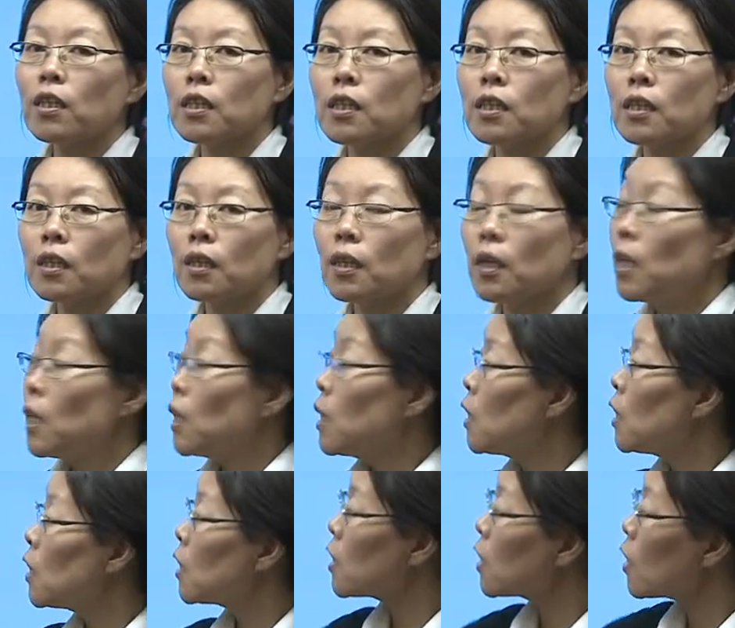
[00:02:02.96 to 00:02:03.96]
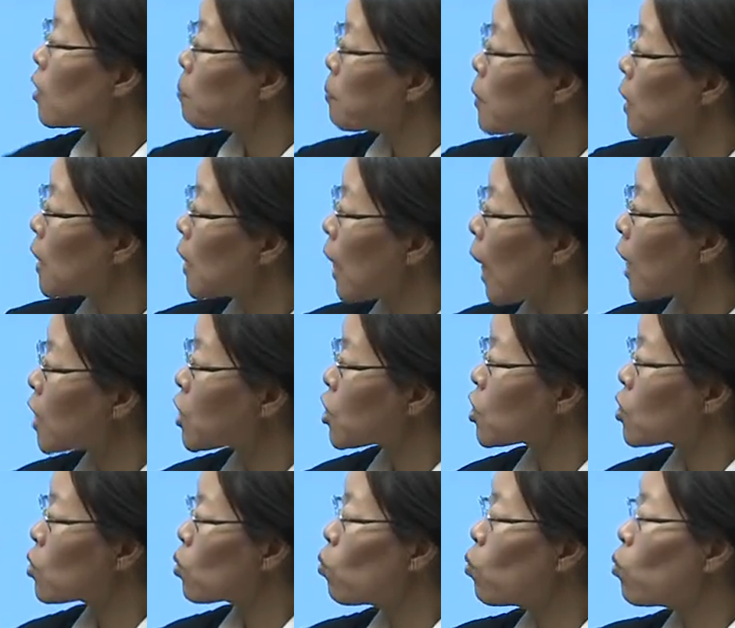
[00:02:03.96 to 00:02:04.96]
体，已经拼搭
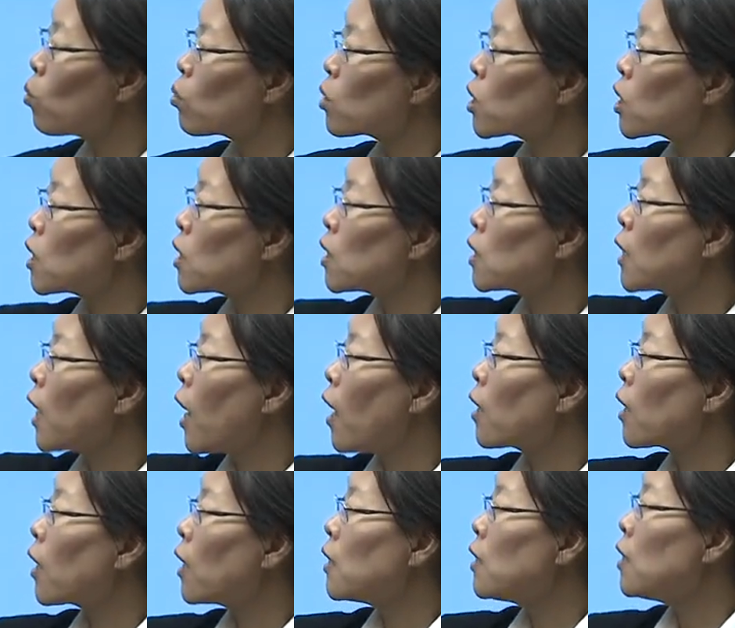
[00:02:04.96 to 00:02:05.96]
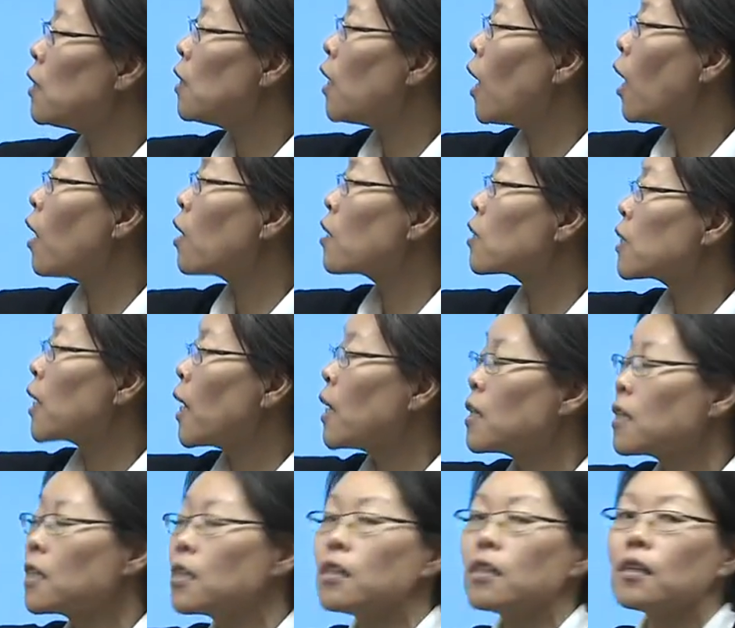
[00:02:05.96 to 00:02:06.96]
实物是这样的，一、二、三、
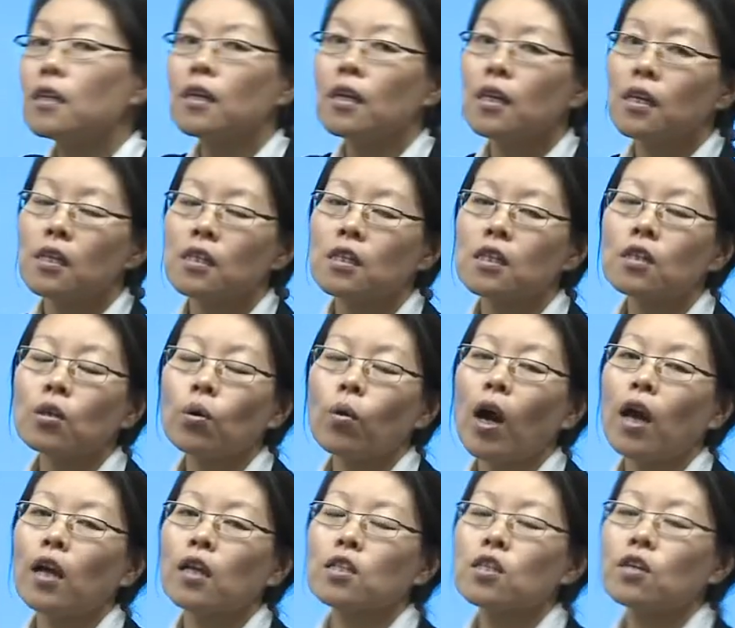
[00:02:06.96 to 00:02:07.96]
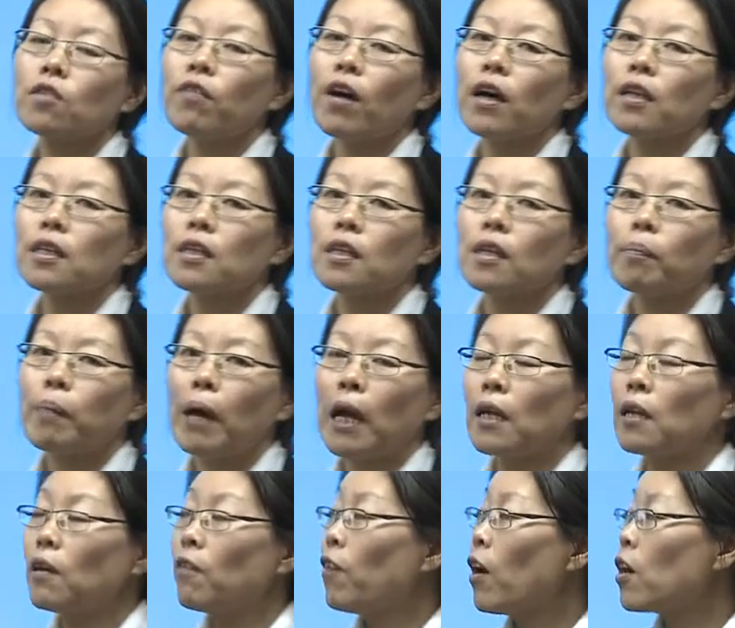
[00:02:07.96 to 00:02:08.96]
四，四块的正方体的摆
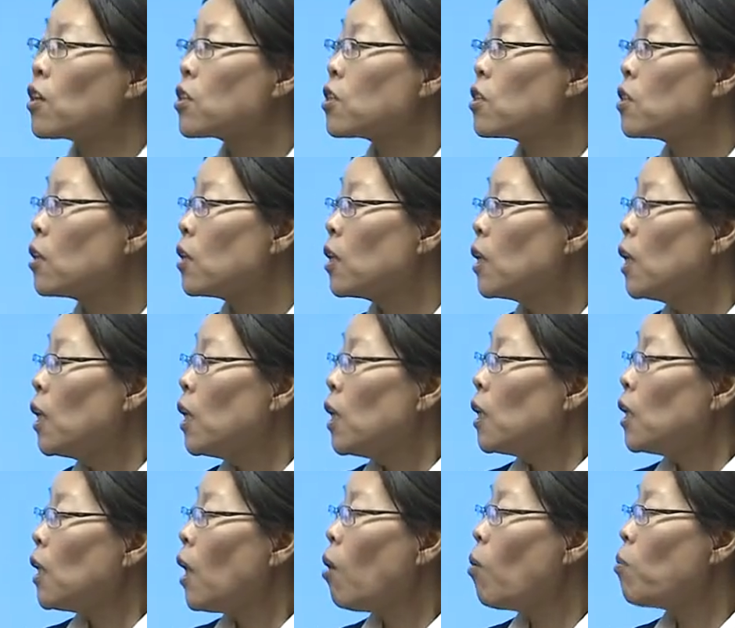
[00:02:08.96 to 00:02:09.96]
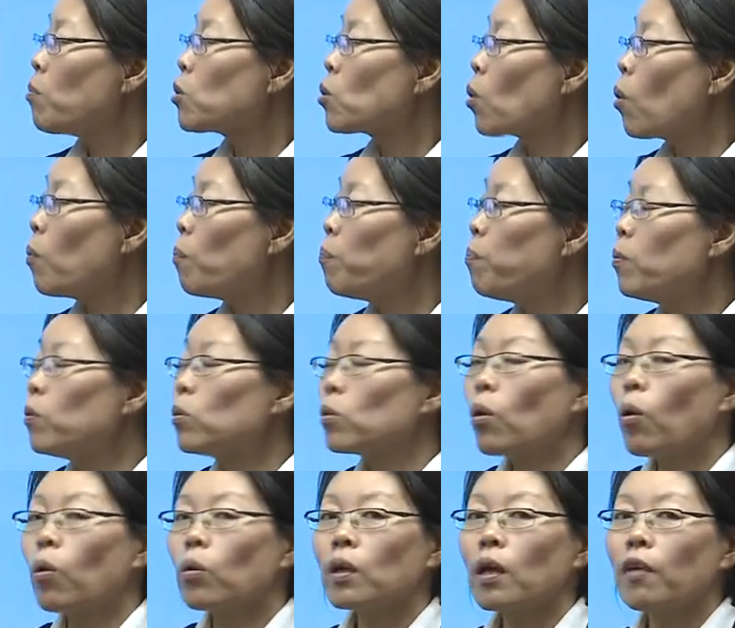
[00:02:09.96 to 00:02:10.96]
列方式。那我们从不
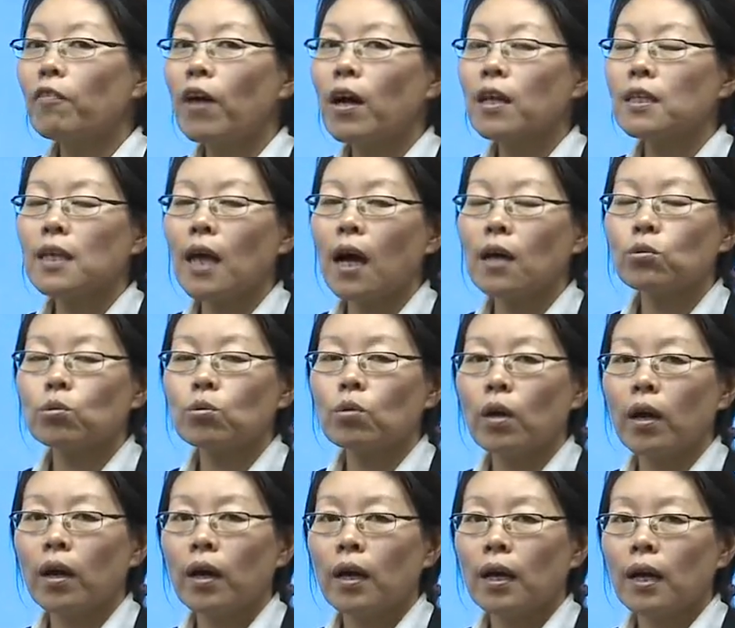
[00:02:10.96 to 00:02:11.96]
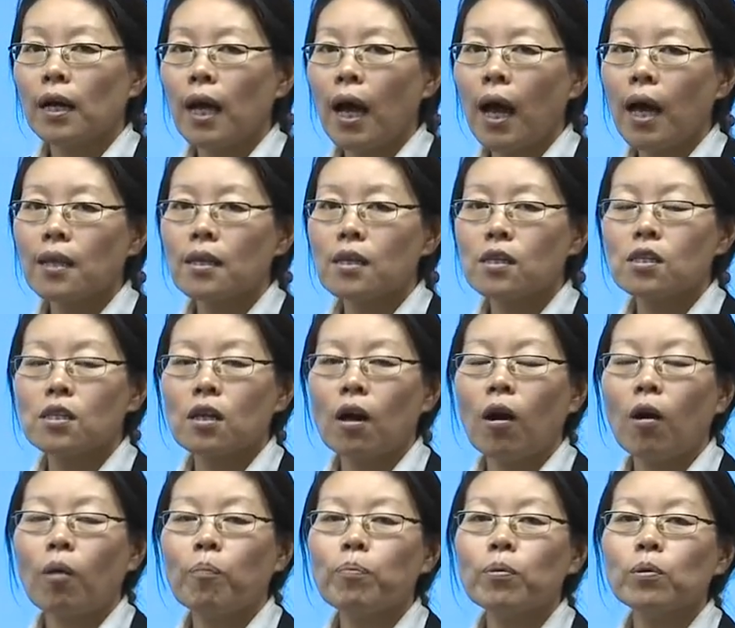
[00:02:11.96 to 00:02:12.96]
同的方向去看的时
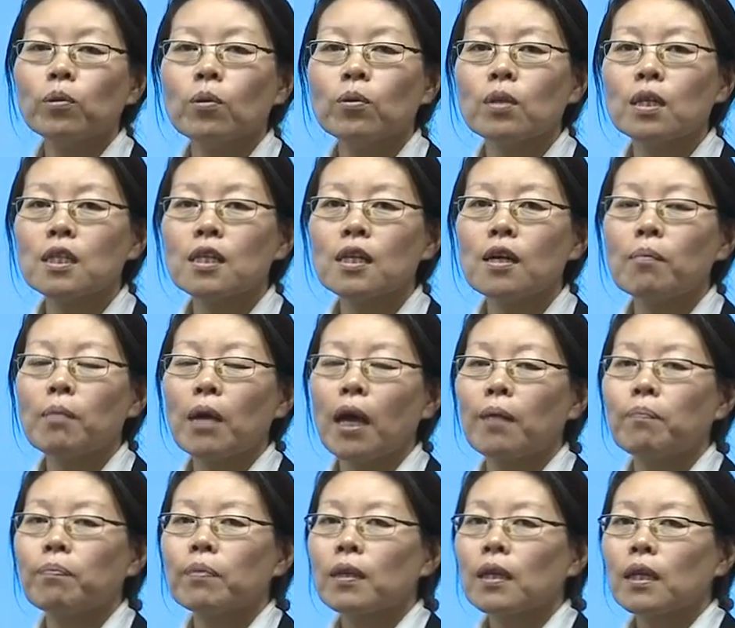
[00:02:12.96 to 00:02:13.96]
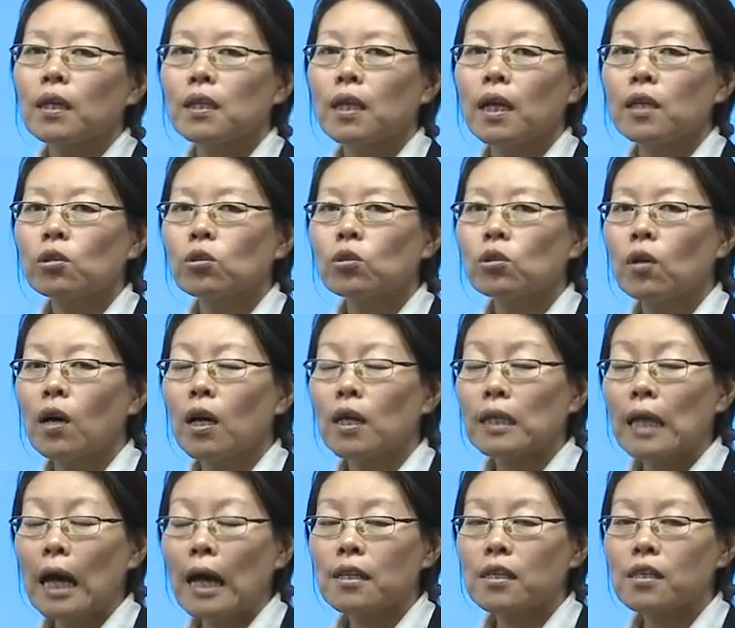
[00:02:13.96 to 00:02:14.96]
候，不同的侧面，也就是说
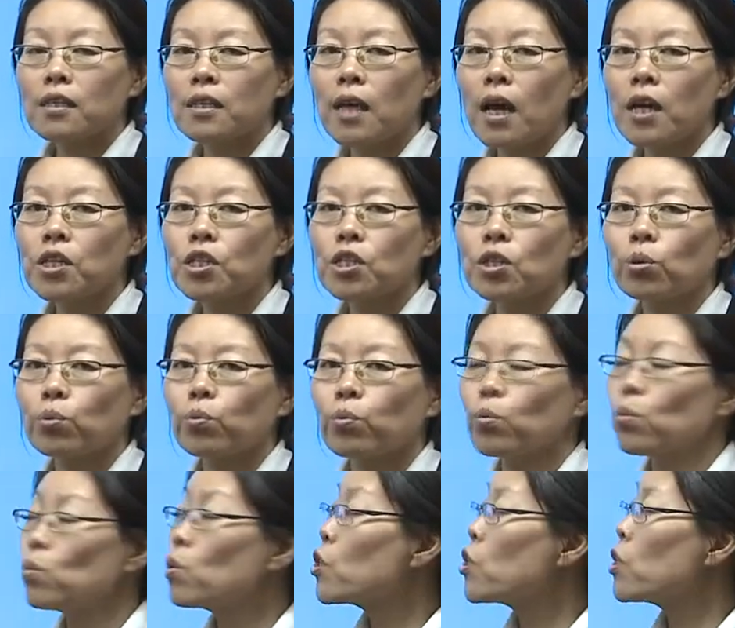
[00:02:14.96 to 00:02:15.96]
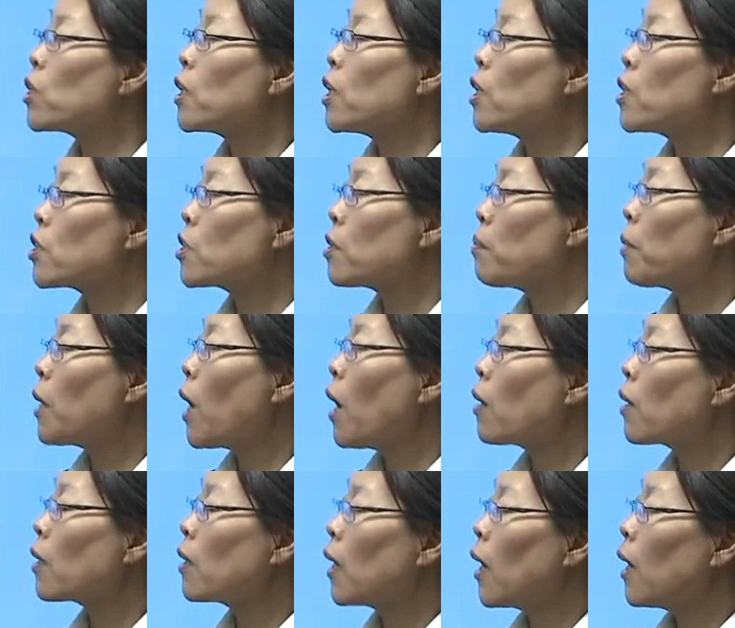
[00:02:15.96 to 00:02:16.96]
它的三视图是一个什么
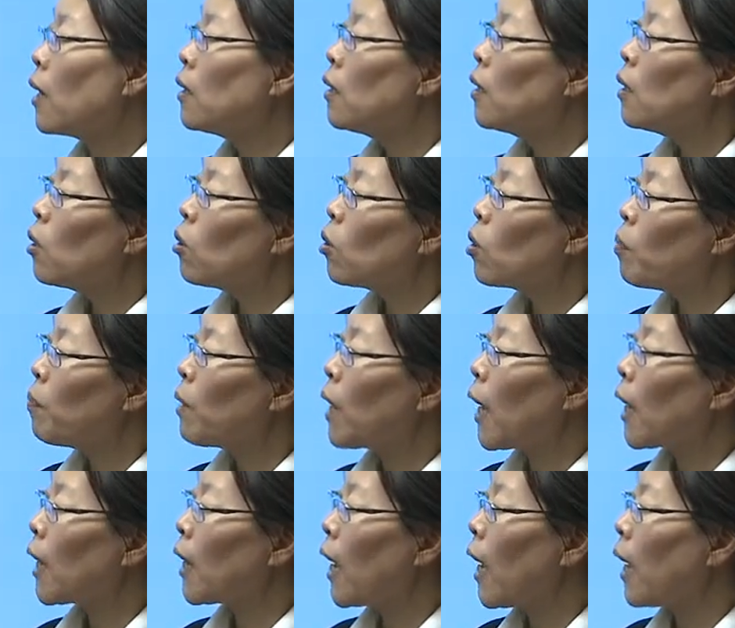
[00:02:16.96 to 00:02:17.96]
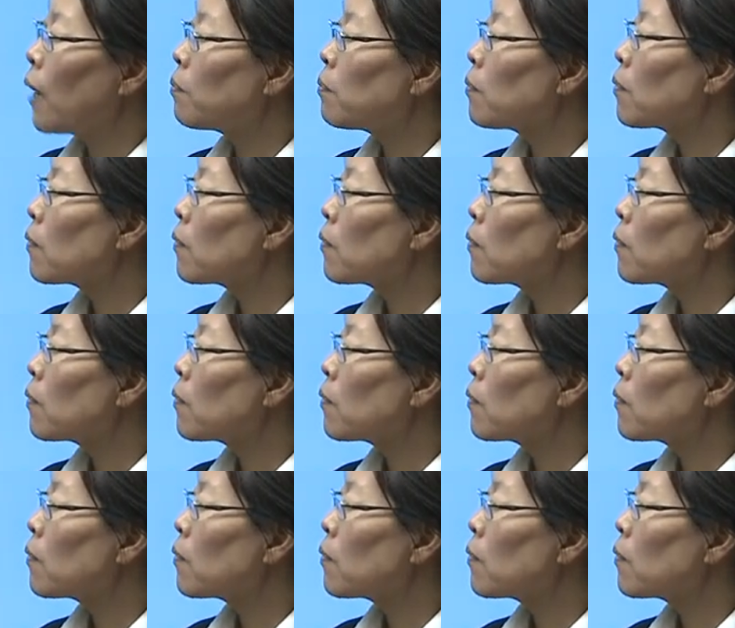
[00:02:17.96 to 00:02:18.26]
样的呢？我们来看